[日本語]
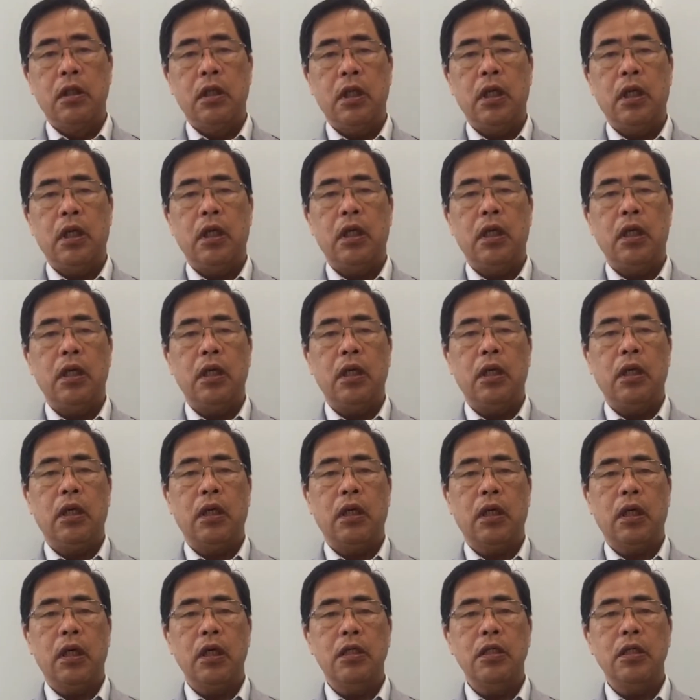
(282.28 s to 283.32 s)

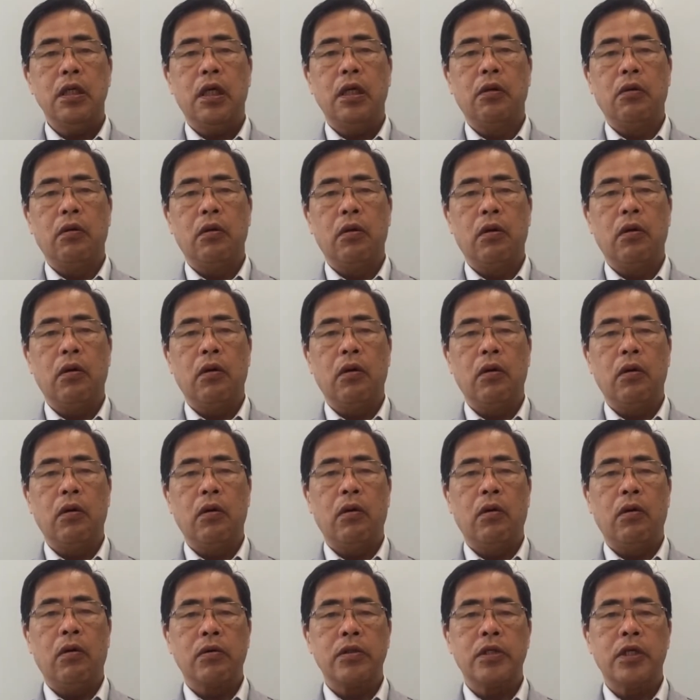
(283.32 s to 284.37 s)
で、えー、現在
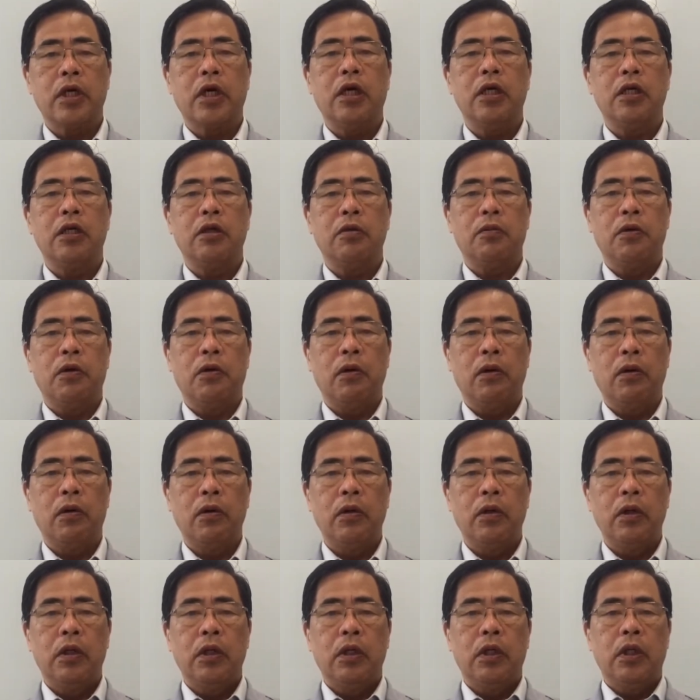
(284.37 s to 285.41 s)
の世界でも、